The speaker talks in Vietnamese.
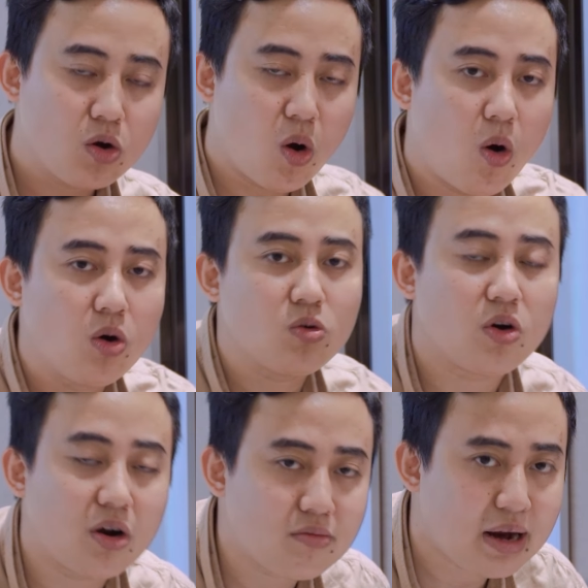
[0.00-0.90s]
độ ồn
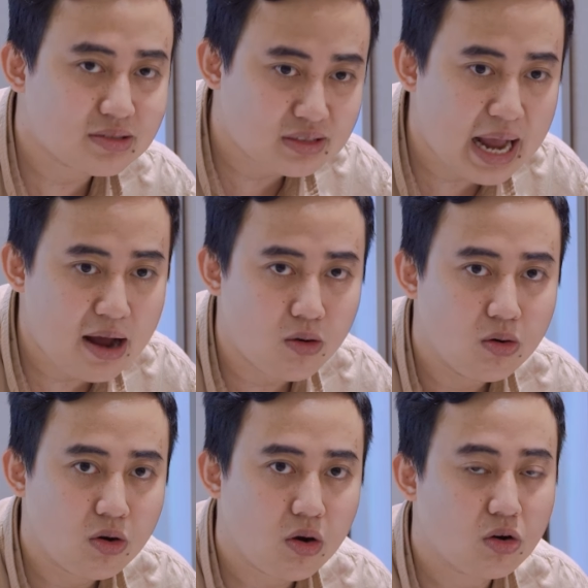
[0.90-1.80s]
của nó ra sao
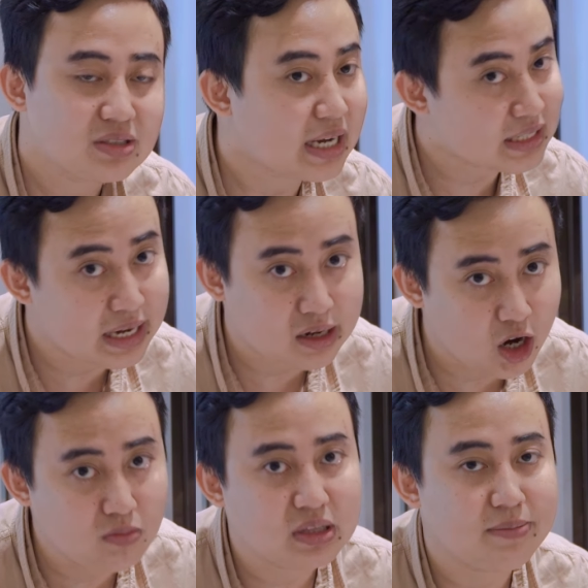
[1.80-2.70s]
nó có sạch hay
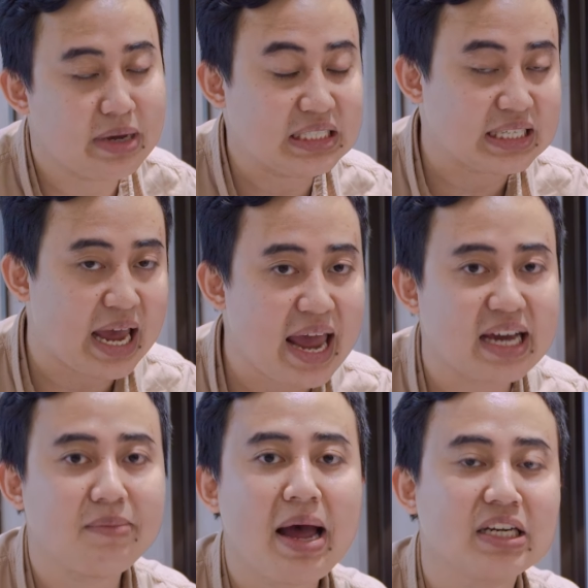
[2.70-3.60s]
không thì mình sẽ
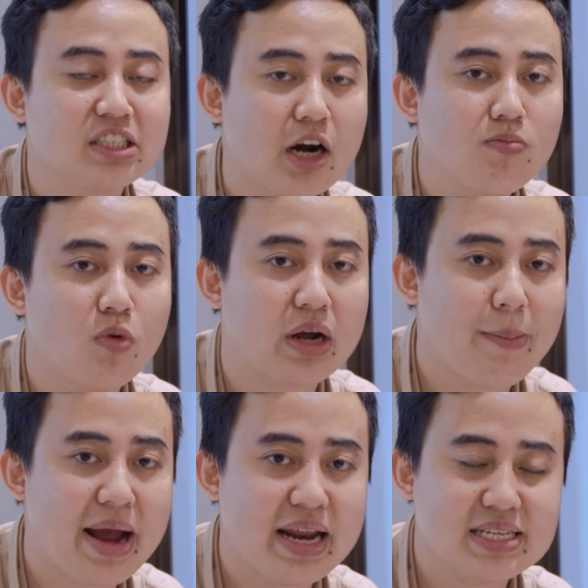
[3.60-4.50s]
hẹn các bạn trong một
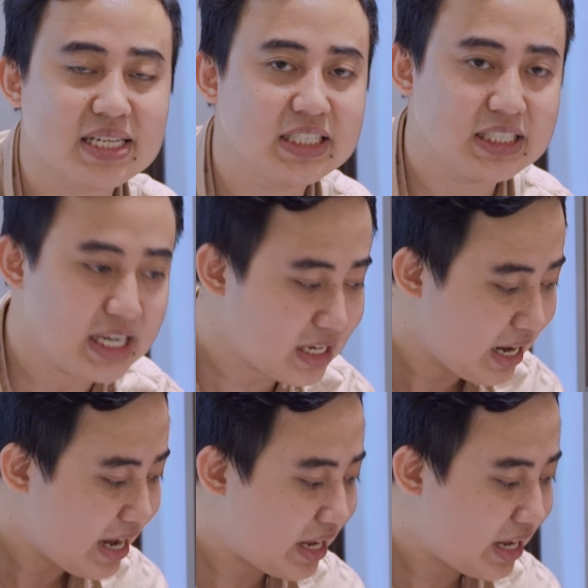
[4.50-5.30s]
cái bài đánh giá chi tiết